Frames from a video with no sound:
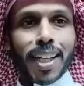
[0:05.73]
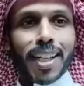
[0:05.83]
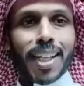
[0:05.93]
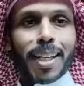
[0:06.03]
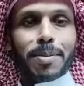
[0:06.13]

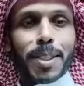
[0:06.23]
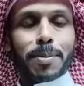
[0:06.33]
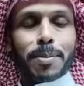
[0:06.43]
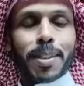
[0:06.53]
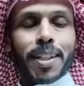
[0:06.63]
على الحبيب
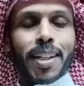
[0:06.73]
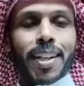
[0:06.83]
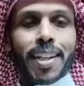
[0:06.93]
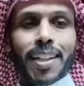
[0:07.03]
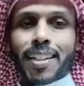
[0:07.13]

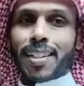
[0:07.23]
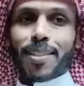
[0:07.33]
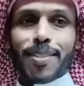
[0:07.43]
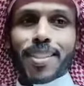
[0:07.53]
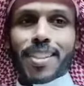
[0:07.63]

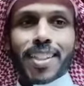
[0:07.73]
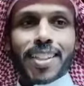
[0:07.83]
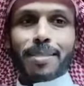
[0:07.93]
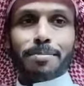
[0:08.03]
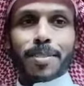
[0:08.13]
النفس
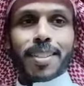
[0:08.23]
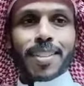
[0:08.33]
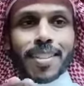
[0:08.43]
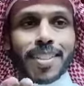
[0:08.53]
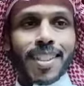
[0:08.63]
تطيب
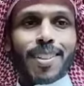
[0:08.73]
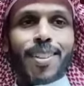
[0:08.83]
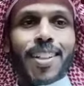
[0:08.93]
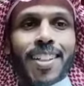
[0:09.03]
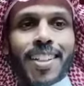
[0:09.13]
صلوا
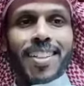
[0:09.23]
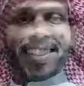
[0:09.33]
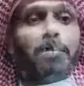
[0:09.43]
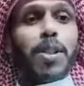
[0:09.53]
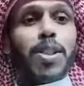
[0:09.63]
عليه
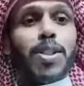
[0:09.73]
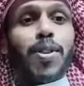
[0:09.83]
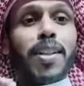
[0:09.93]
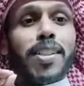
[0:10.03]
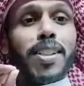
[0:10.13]
من
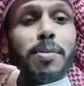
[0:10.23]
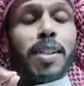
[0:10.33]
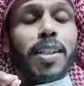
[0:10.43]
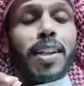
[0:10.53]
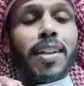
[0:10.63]
الصفات
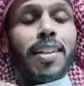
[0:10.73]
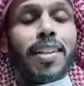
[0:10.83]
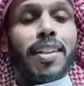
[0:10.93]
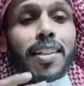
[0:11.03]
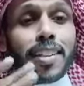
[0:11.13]
الجميلة
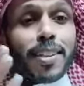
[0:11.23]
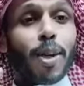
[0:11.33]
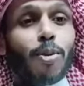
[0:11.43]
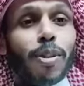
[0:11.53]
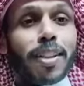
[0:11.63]
عند
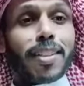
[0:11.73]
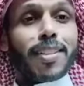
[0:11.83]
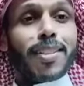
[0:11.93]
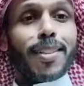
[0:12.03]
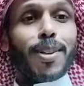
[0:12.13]
الأولين
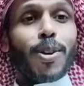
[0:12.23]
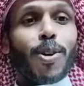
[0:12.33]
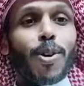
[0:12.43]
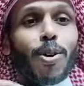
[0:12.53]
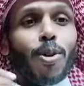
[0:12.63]

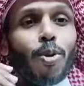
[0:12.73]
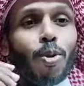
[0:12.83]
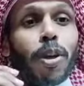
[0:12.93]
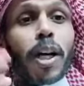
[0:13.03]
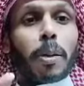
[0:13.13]

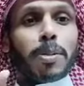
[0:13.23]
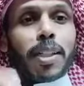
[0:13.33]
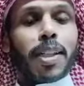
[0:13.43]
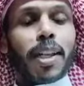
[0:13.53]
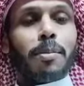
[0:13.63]
والعرب
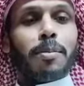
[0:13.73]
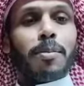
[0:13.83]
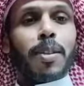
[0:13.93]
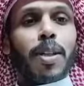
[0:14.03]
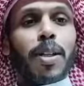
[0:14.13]
بشكل عام
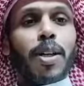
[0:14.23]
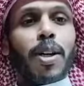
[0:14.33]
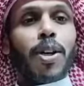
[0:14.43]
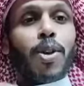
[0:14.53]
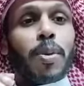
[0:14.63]

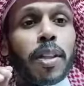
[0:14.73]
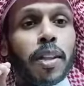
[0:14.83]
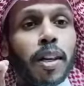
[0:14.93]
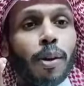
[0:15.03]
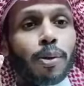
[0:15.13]
أنهم إذا
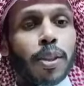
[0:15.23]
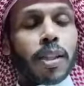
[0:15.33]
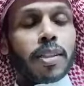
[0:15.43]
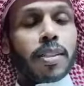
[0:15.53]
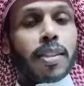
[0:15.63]
ذكروا
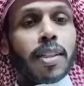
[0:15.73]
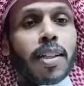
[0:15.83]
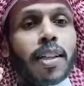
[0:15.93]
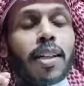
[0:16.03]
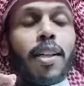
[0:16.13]
شخص
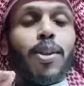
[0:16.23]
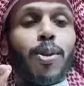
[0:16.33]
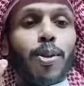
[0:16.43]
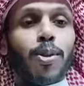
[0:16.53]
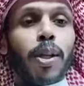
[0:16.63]

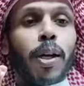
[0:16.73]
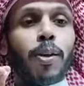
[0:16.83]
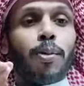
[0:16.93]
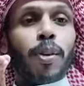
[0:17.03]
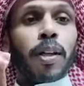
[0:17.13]
يذكرونه
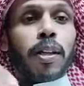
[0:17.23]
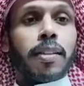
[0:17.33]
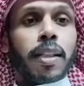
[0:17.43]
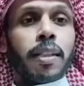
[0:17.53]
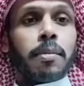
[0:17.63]
بفعله
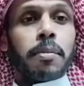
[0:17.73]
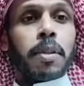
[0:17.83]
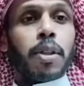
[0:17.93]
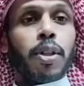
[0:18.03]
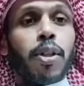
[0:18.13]
الطيب
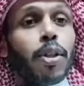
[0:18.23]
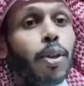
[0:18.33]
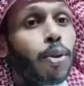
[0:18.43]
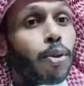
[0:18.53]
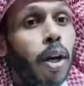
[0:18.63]

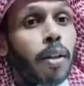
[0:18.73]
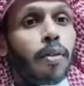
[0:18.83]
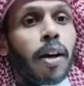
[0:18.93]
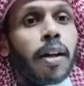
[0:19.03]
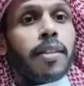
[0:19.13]
يقولون هذا
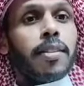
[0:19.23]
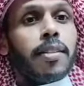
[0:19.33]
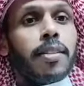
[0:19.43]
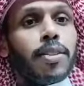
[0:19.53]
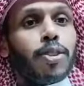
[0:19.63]
فلان
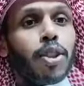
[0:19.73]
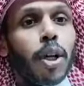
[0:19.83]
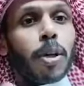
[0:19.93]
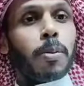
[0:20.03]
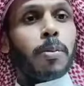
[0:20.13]

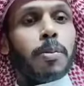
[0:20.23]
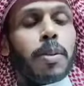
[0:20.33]
شهم